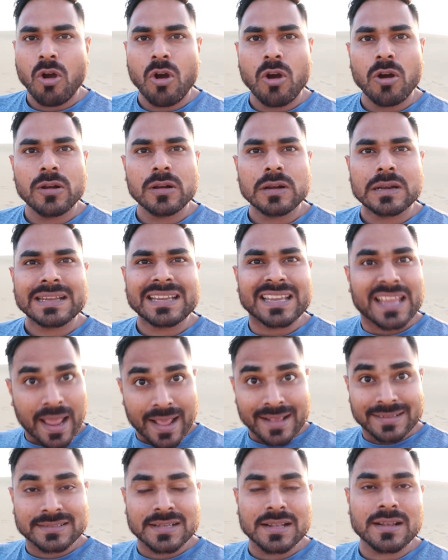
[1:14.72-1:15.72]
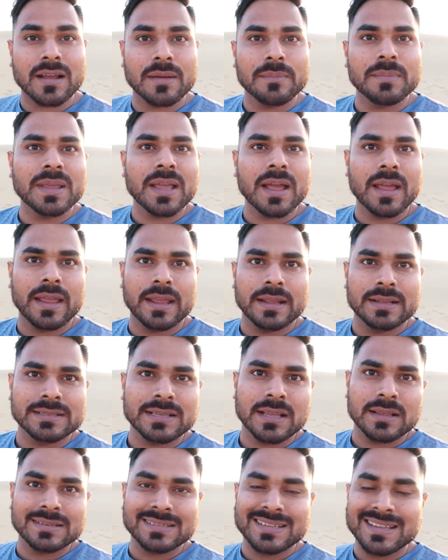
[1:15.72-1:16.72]
और क्या इसकी कमियाँ
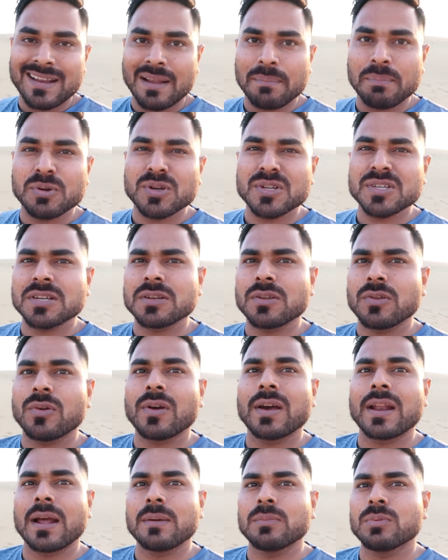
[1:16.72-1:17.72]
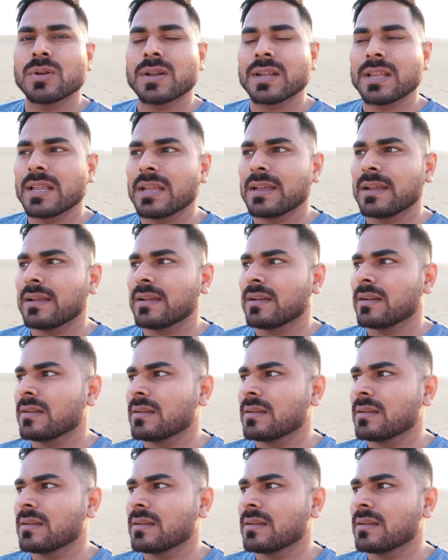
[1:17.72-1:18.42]
हैं इसकी रेपूटेशन क्यों ख़राब हो रही है